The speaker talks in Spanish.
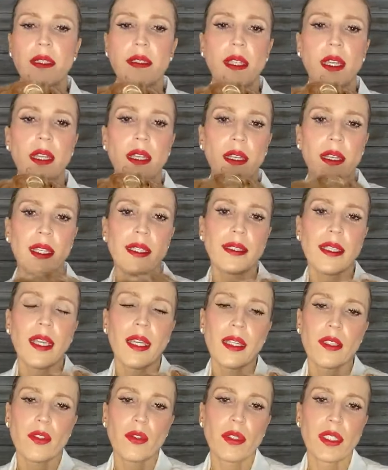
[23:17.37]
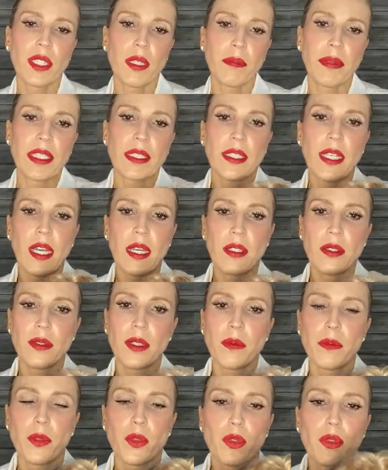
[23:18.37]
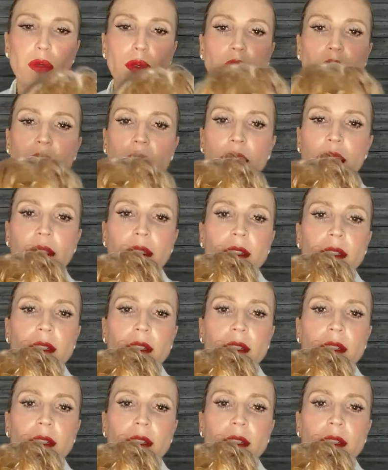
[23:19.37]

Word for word: este ser, es que esto es demasiado hermosura